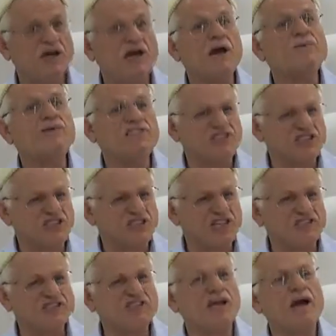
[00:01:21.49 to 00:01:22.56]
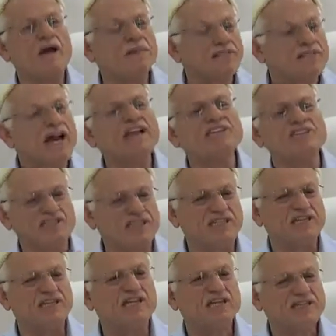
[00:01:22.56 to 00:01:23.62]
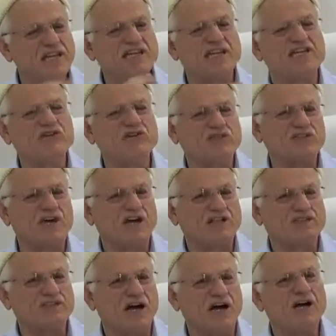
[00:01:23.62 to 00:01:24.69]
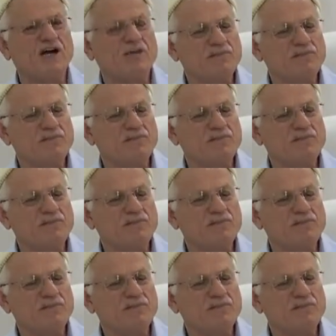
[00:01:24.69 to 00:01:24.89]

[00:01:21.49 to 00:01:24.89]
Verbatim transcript: ebedi işkence, ebedi her şeyi. Ne geliyorsa aklına.